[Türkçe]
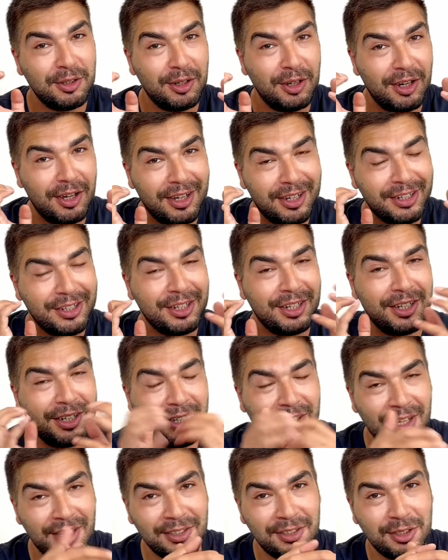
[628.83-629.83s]
harika
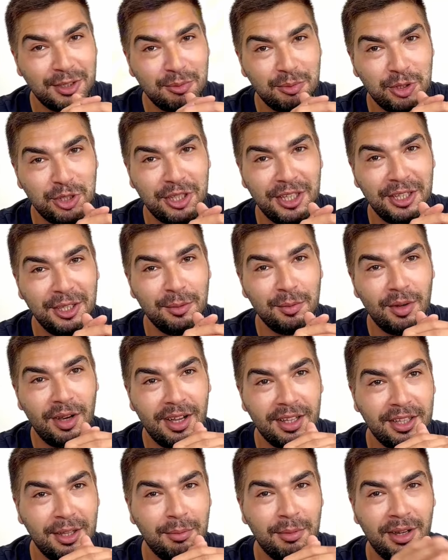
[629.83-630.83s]
yansıtmış dediğim
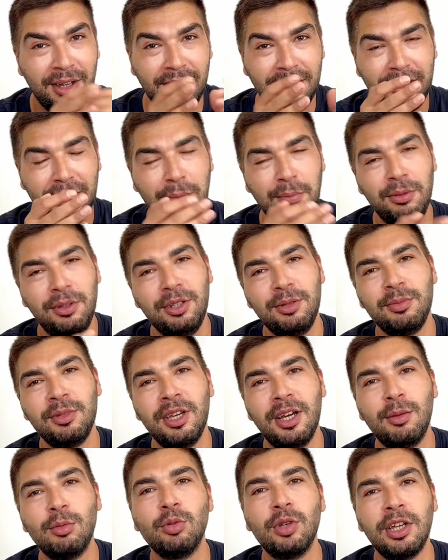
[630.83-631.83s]
adama yapılır mı
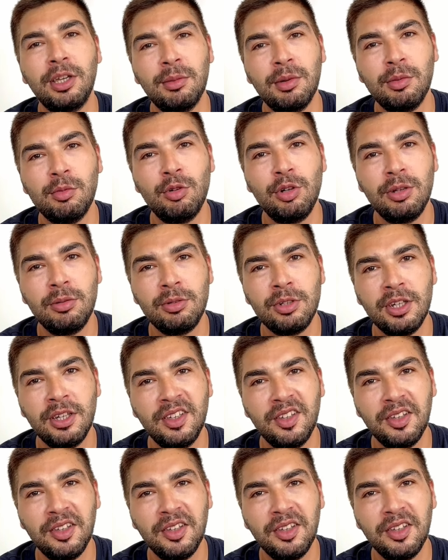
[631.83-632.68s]
ya bu daima böyle bir şey?